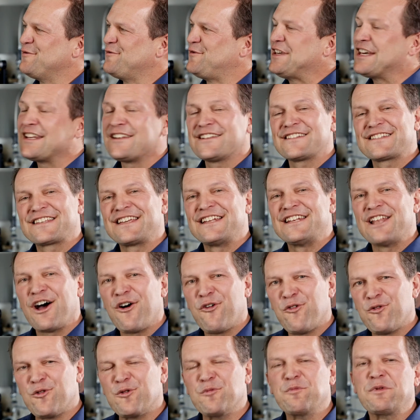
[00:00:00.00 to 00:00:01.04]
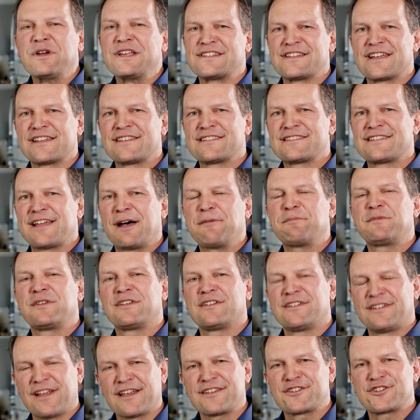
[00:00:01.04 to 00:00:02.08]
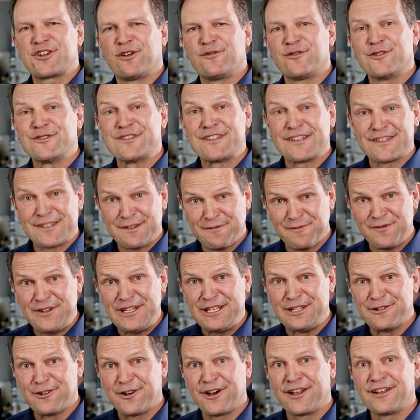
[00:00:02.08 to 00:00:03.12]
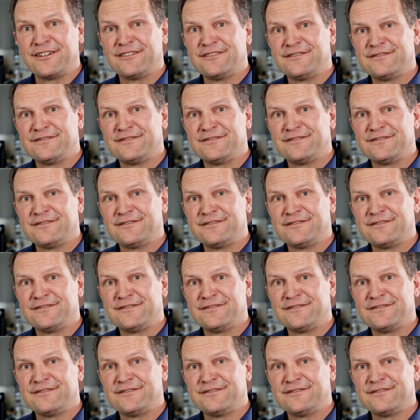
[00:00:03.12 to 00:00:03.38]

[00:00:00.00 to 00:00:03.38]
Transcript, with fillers: Wie ihr das genau umgesetzt habt, das schauen wir uns jetzt im Video an.